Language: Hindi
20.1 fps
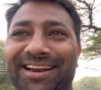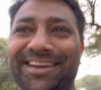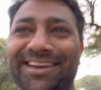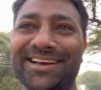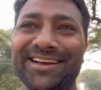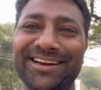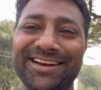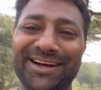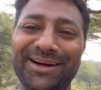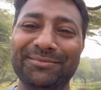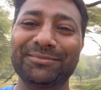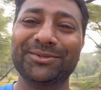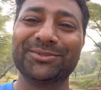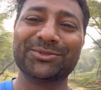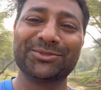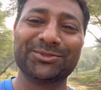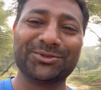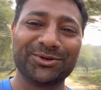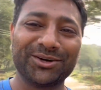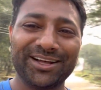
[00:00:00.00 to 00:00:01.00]
नया नाम है तो
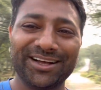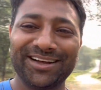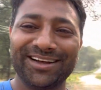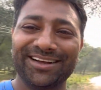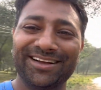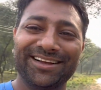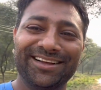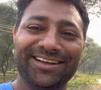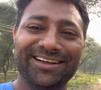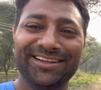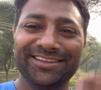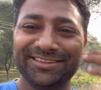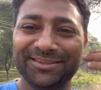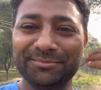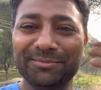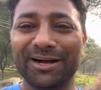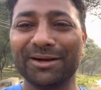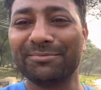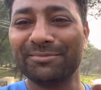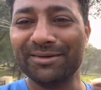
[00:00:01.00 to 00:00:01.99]
थोड़ा
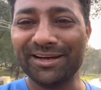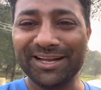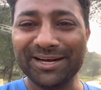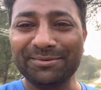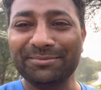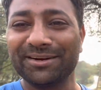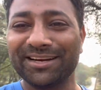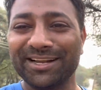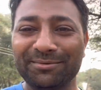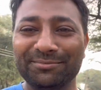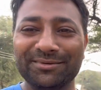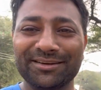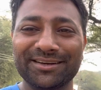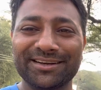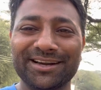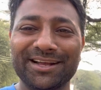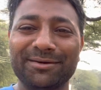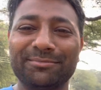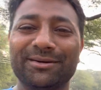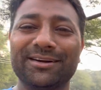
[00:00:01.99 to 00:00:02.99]
दिमाग में आने में टाइम लग
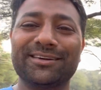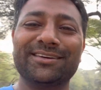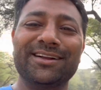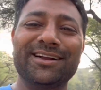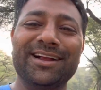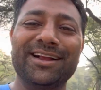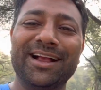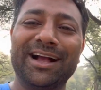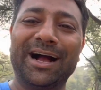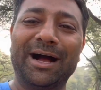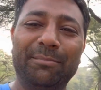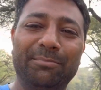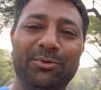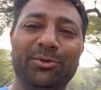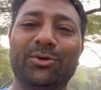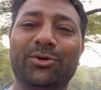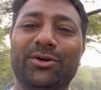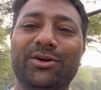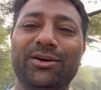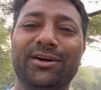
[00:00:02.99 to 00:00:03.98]
रहा है बट आप
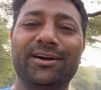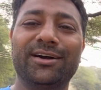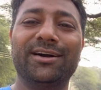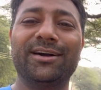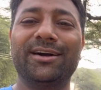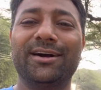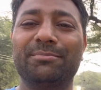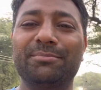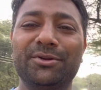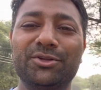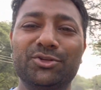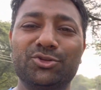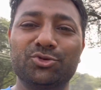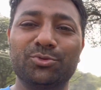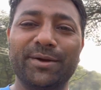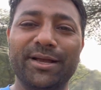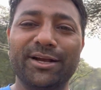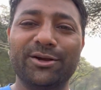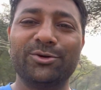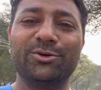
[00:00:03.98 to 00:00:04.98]
लोग अपनी
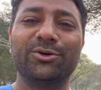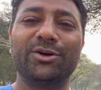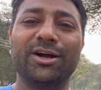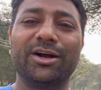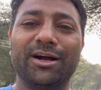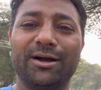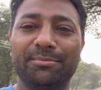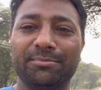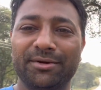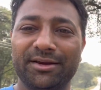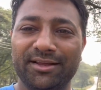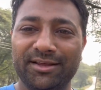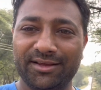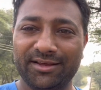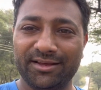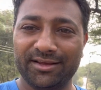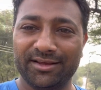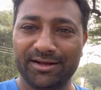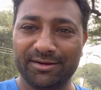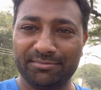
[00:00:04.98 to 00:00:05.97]
सुबह को अपनी
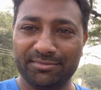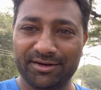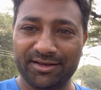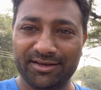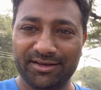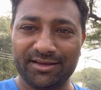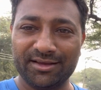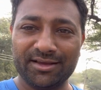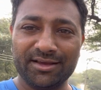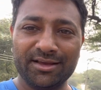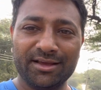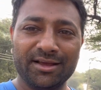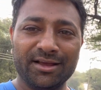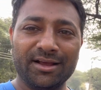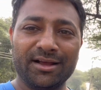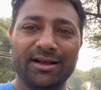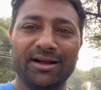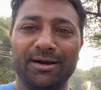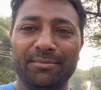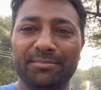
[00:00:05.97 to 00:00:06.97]
अपनी
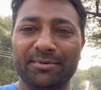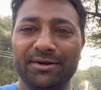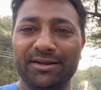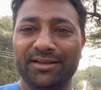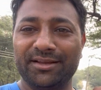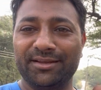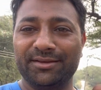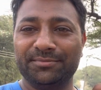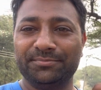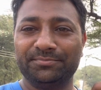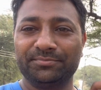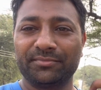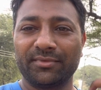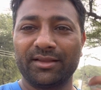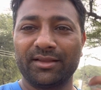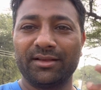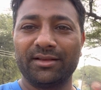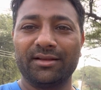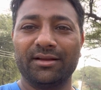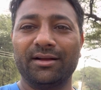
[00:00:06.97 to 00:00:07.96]
अपनी
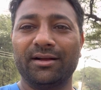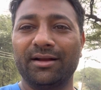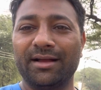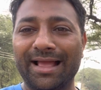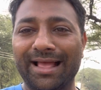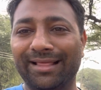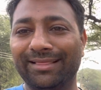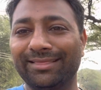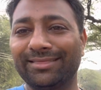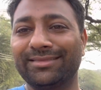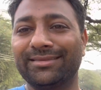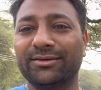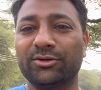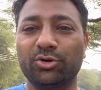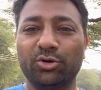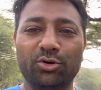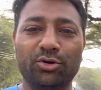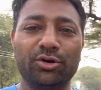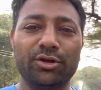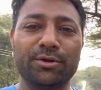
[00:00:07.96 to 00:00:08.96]
हेल्थ
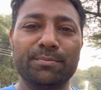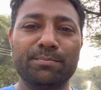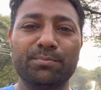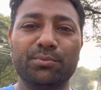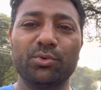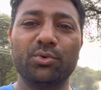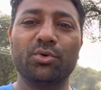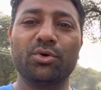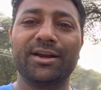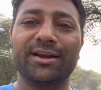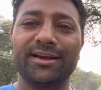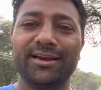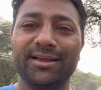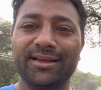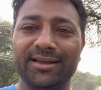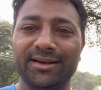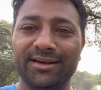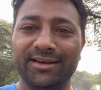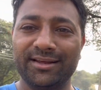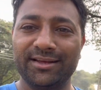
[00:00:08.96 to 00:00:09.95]
को इम्प्रूव करने के
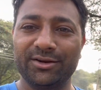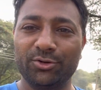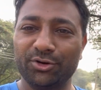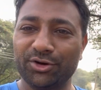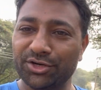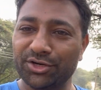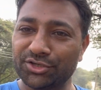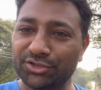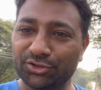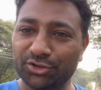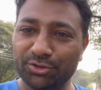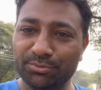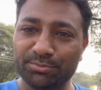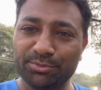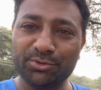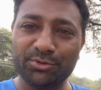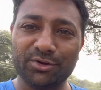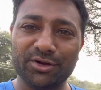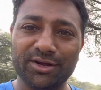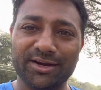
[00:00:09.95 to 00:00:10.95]
लिए रूटीन्स को
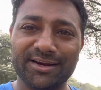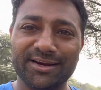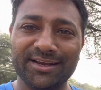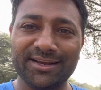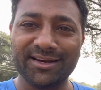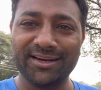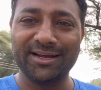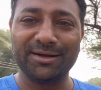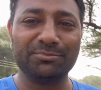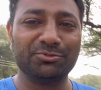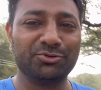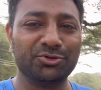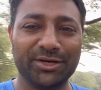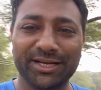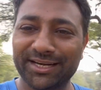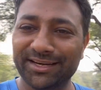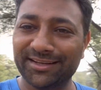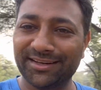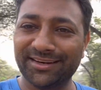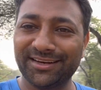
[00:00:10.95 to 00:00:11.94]
इम्प्रूव करने के लिए आप
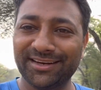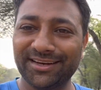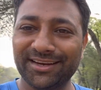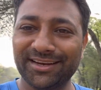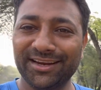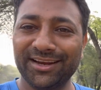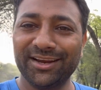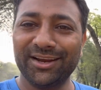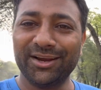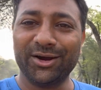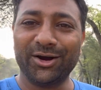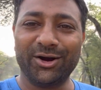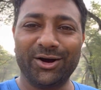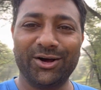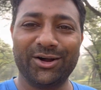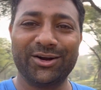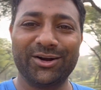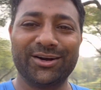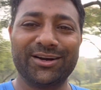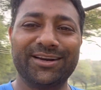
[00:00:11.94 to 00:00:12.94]
ज्वाइन करें
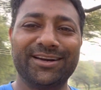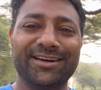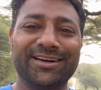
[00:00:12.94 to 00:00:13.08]
और